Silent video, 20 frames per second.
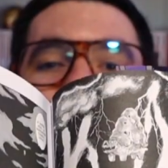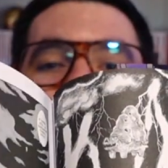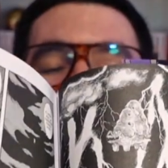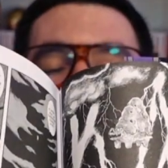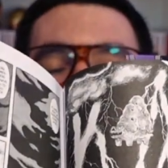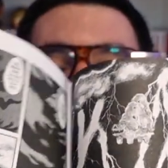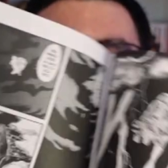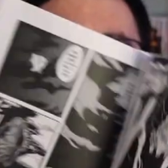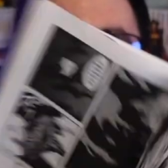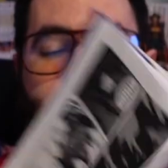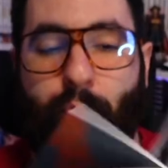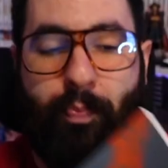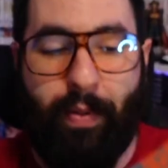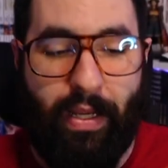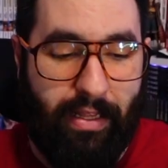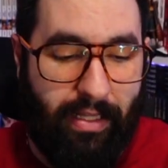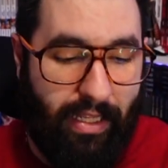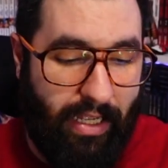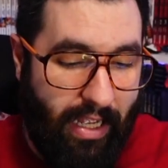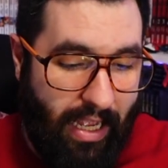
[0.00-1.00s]
veramente
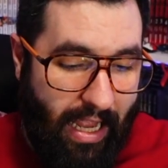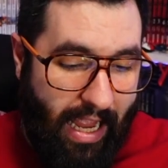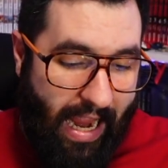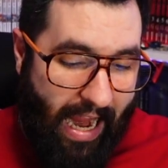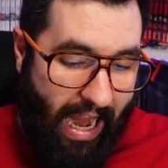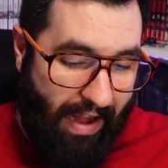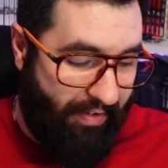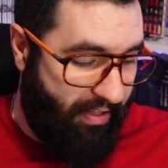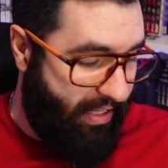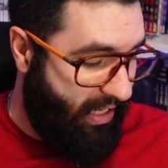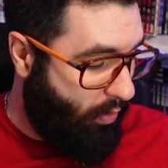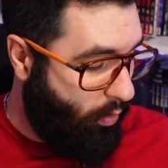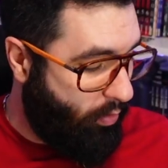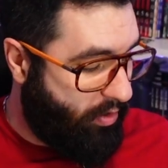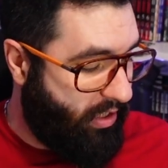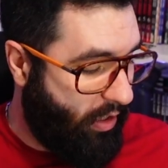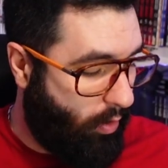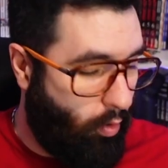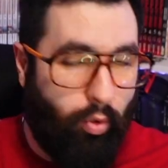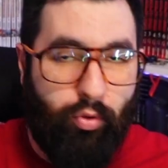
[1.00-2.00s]
stupende e vi dico,
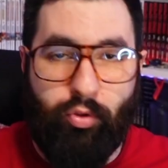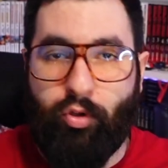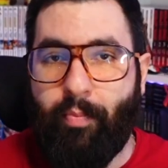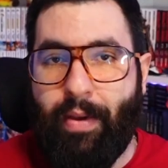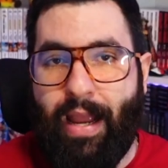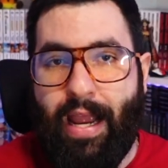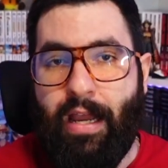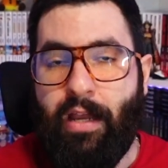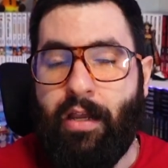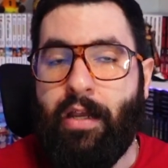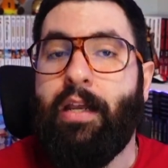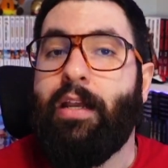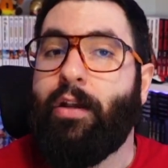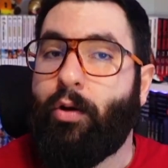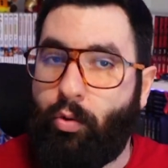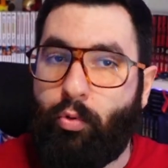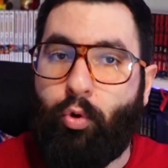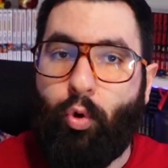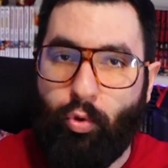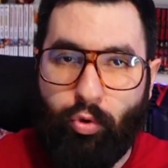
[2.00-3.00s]
secondo me
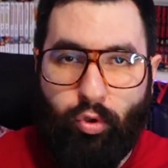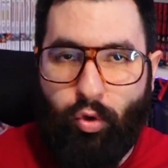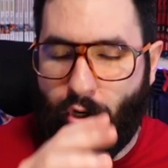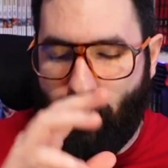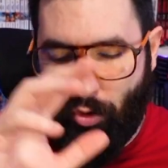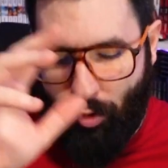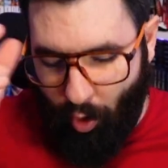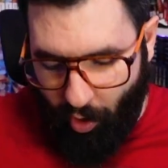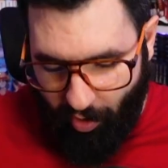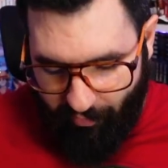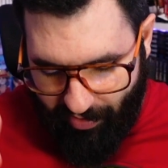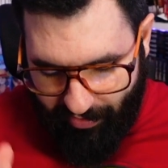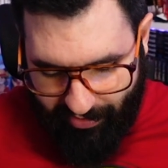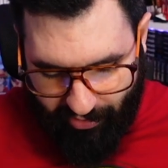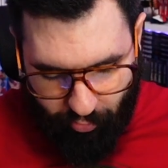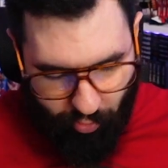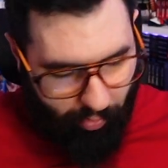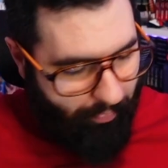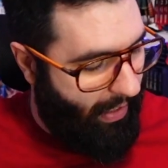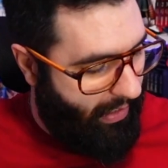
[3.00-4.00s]
con Dore Doro aveva
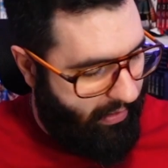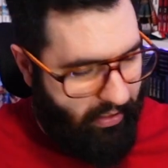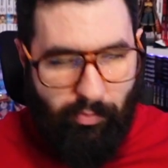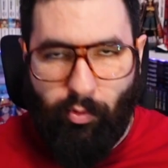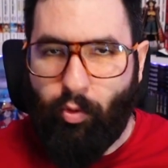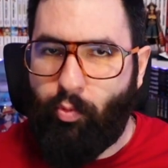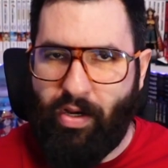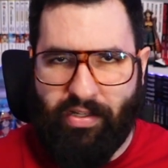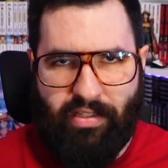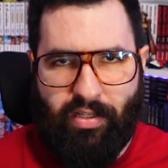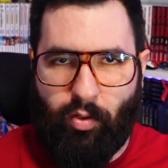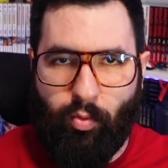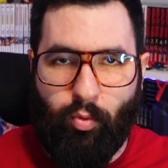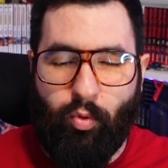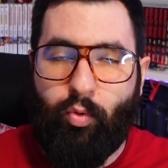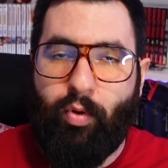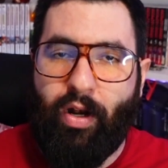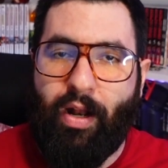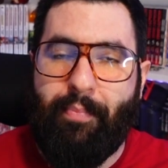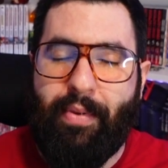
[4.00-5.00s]
dato il massimo. Questa
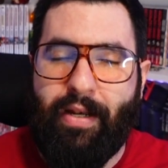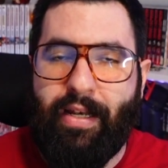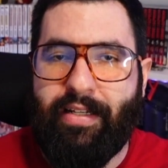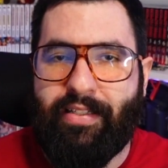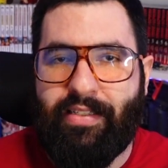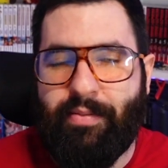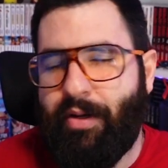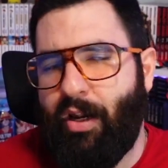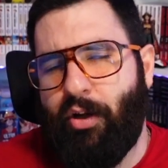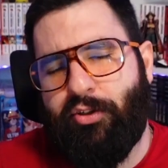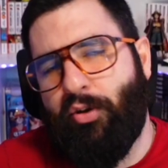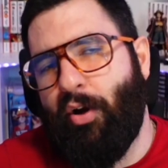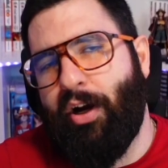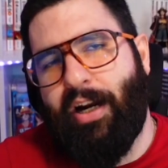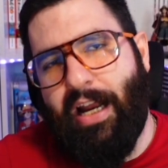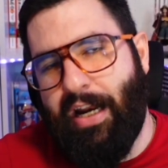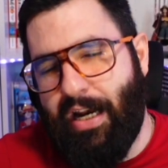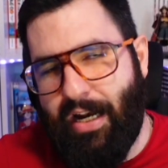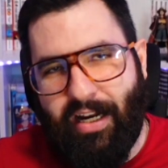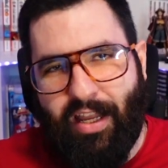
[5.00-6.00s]
comunque è una bellissima, una storia
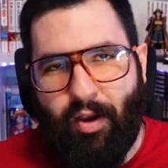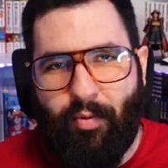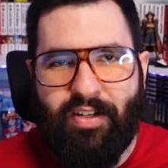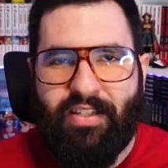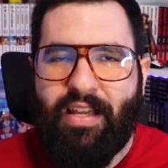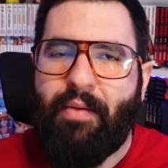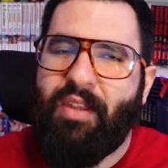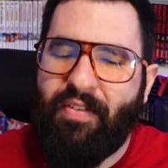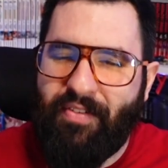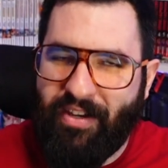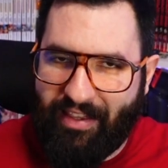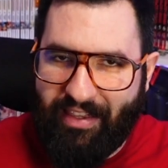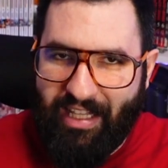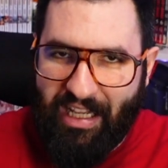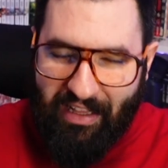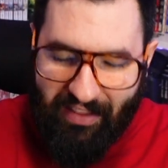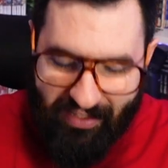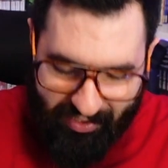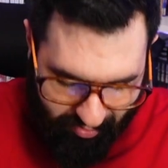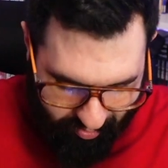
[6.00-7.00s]
carina anche questa,
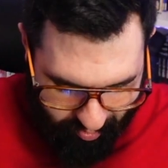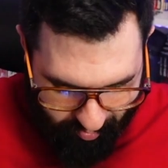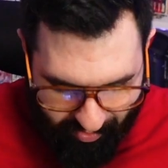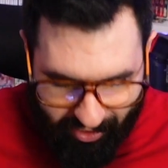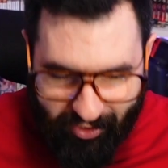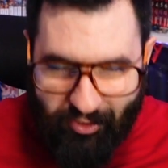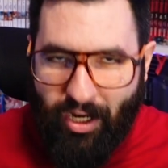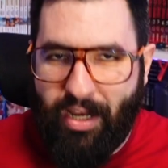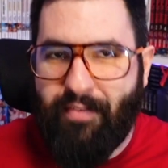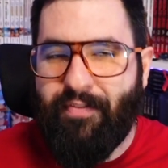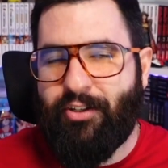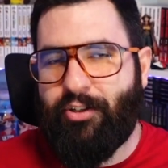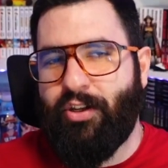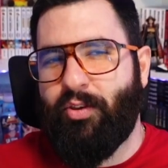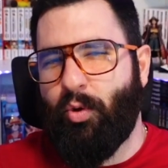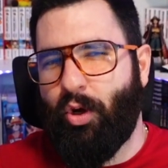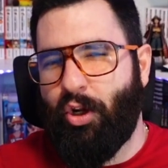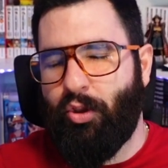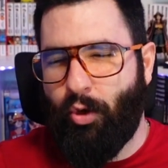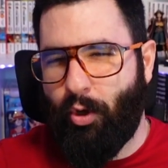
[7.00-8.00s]
divertente, insomma, cioè invece
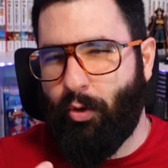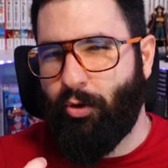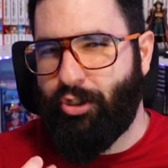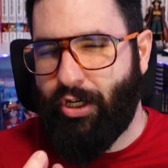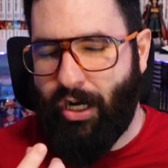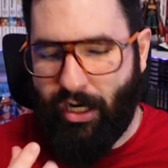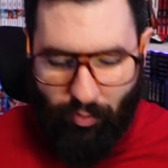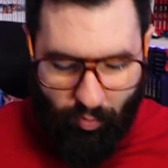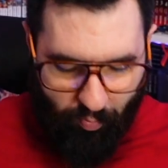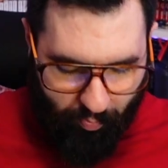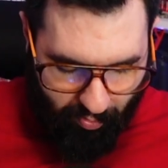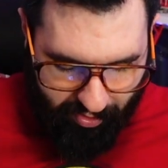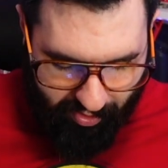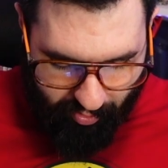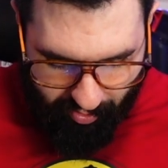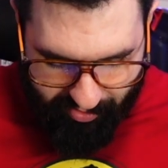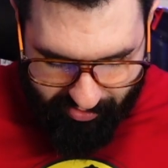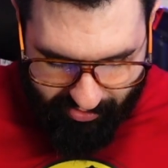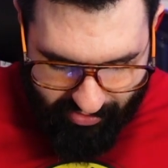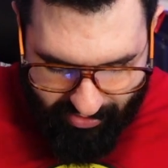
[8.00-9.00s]
Dore Doro c'era anche un po' di
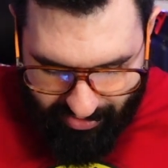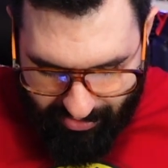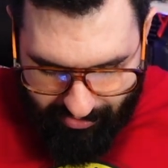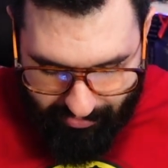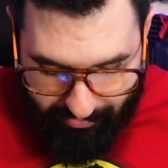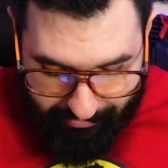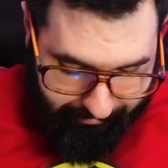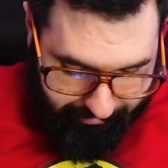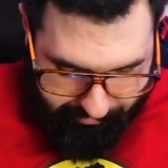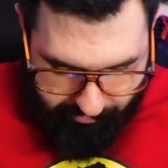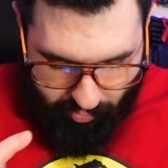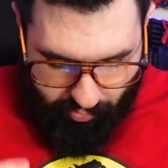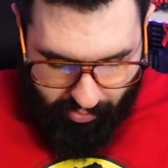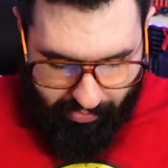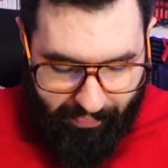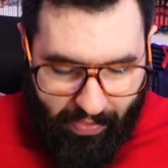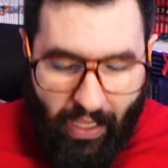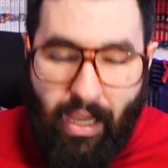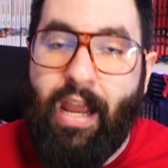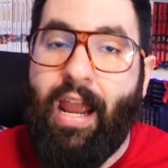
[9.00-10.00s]
cose.
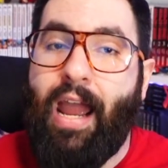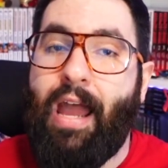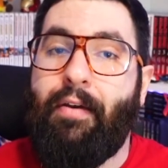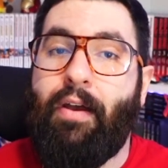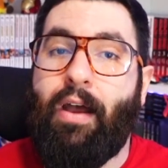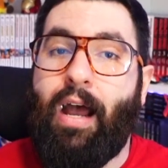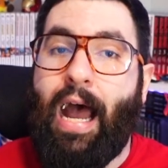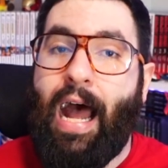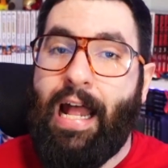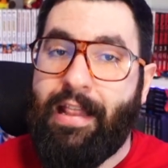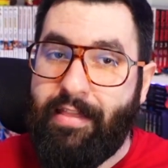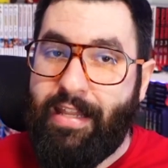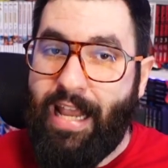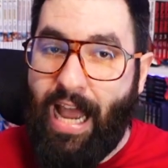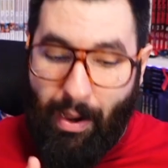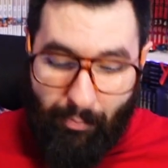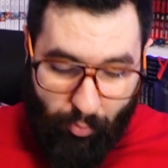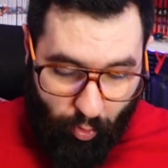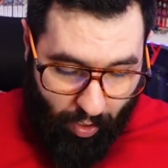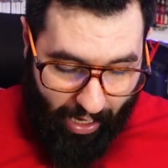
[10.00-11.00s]
Beh.
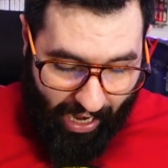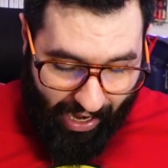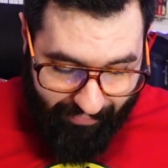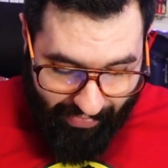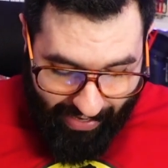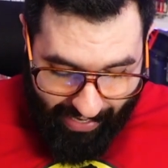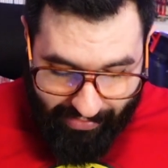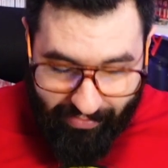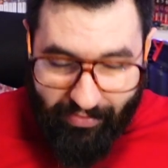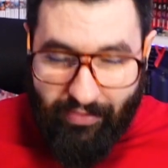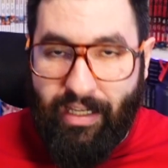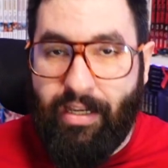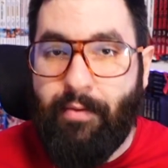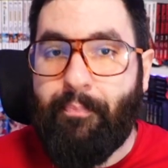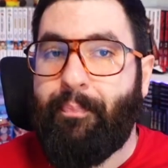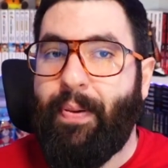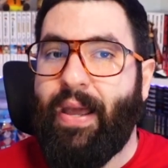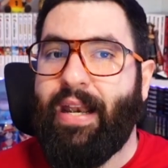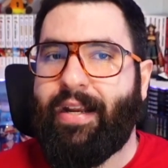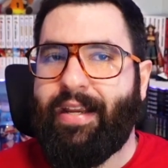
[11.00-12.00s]
Andiamo avanti
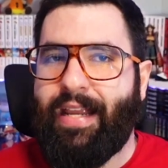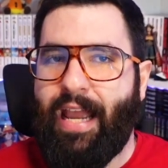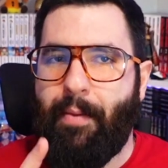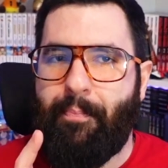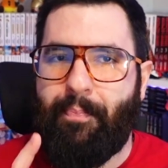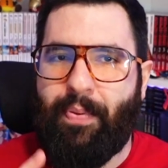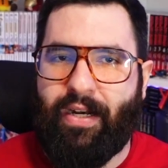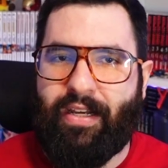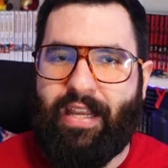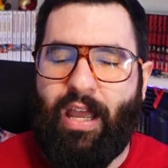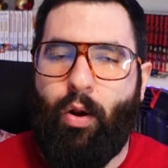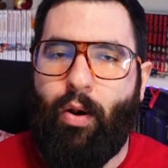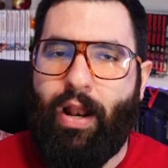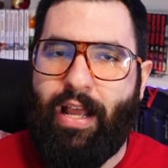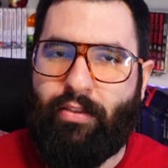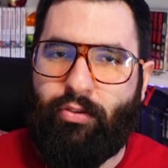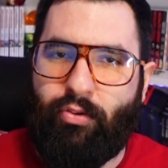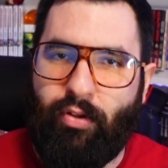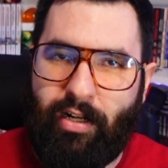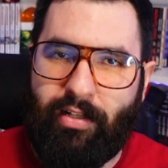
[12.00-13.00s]
perché? Perché l'ho
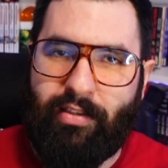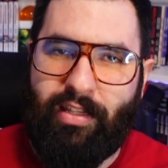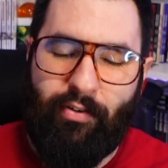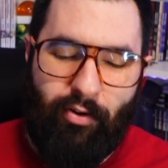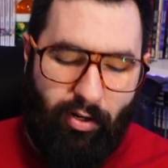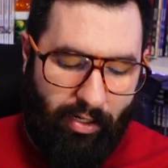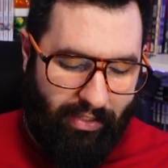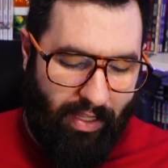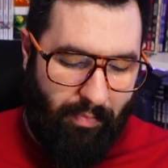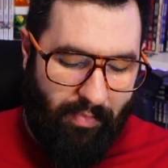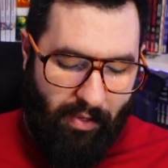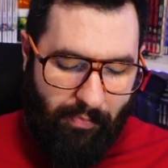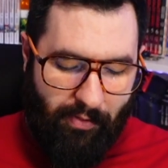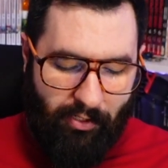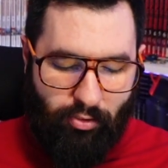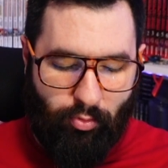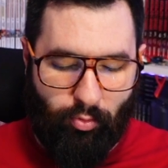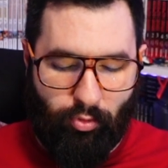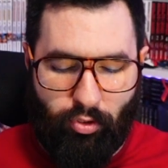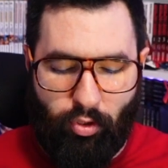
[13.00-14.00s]
letto l'altra volta e mi è
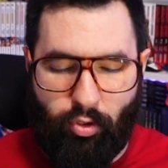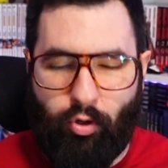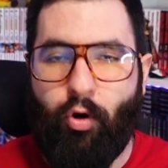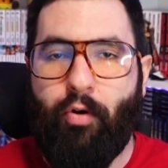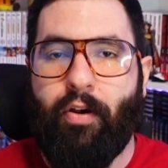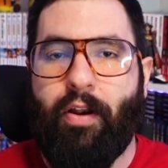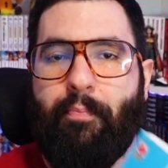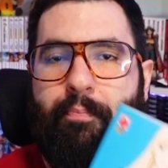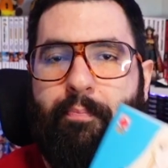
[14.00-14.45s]
piaciuto con